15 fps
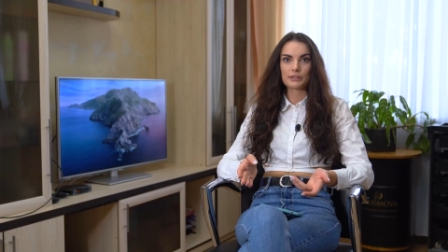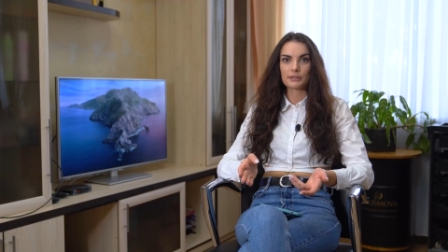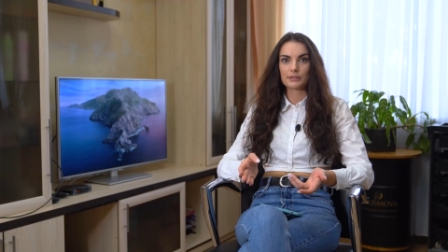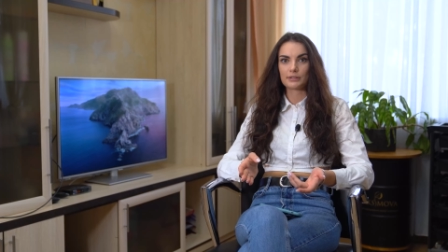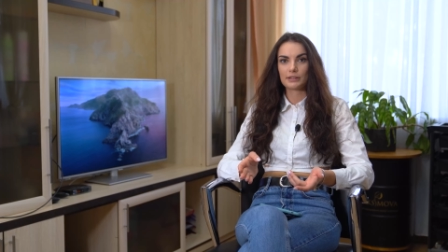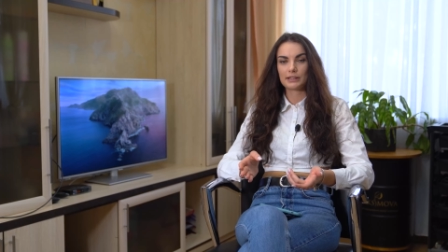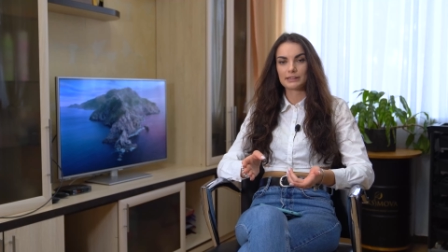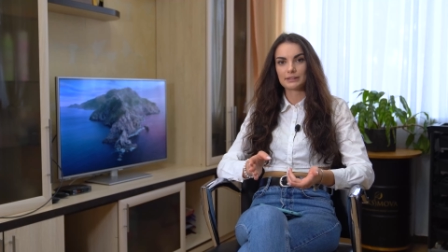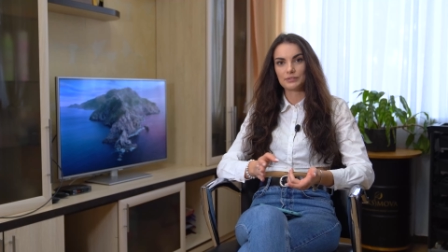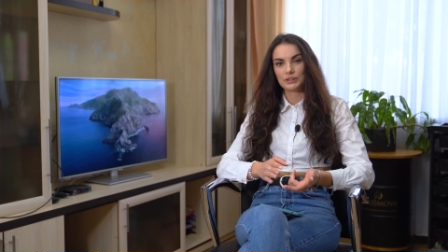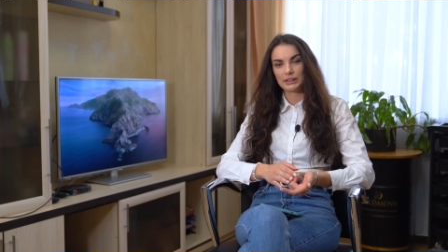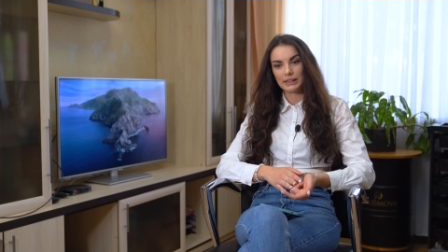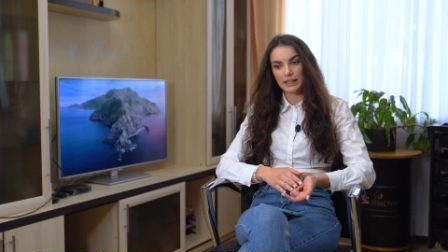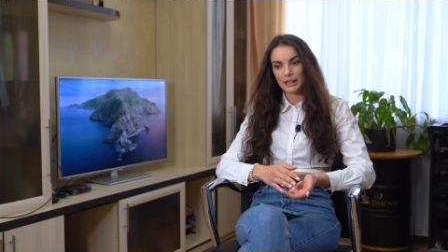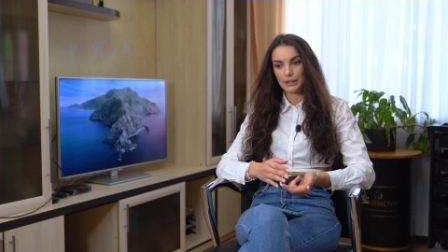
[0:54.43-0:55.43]
а,
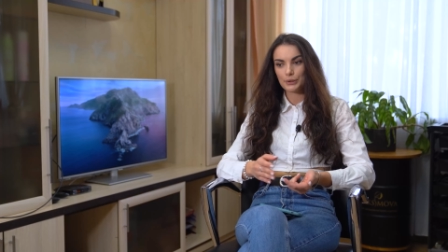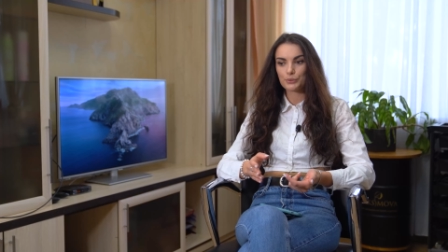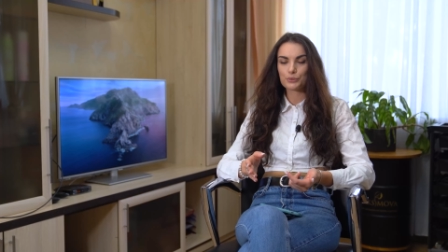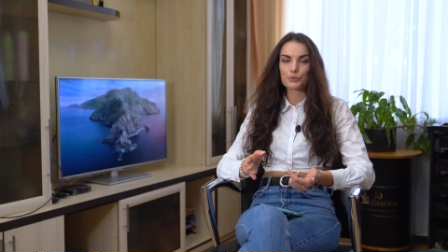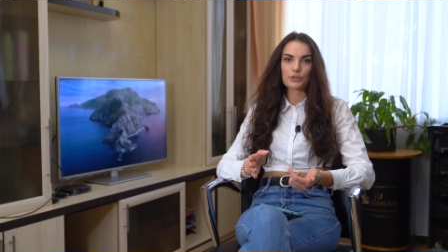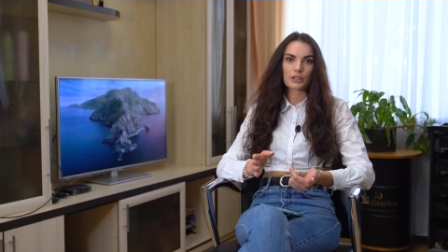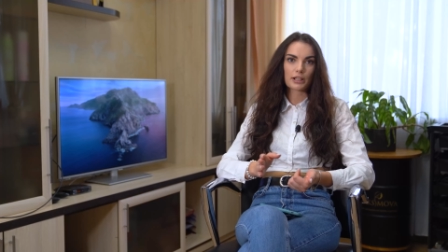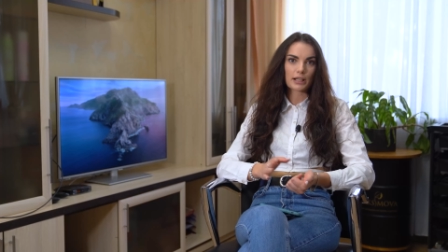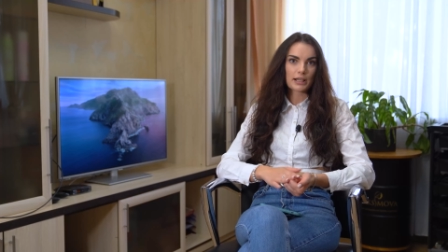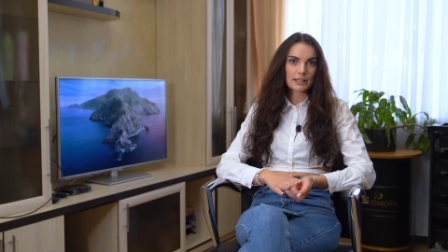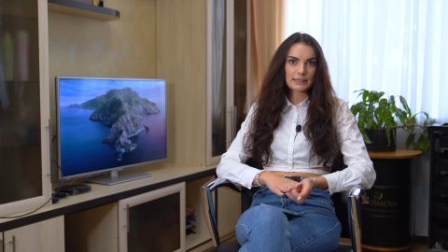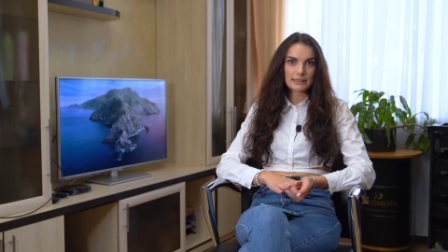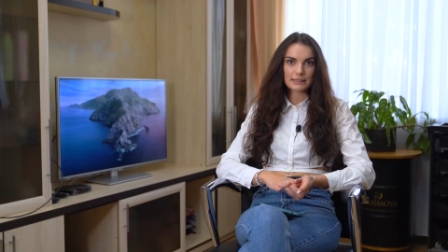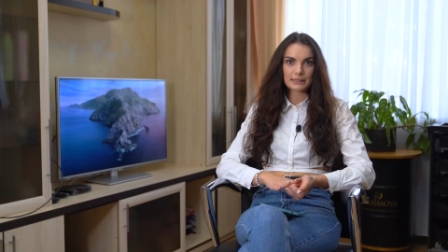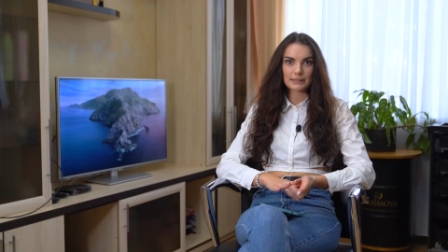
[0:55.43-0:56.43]
осветляют,
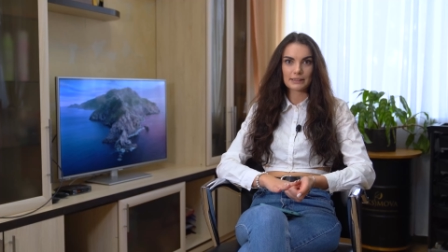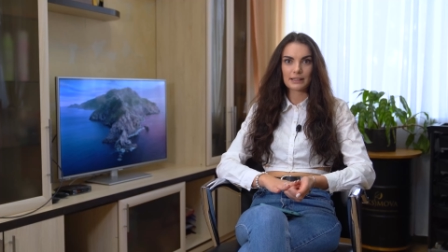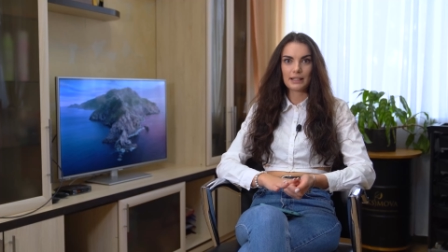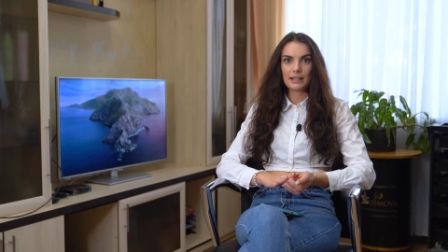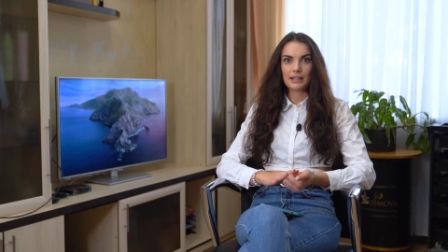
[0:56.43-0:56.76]
красят.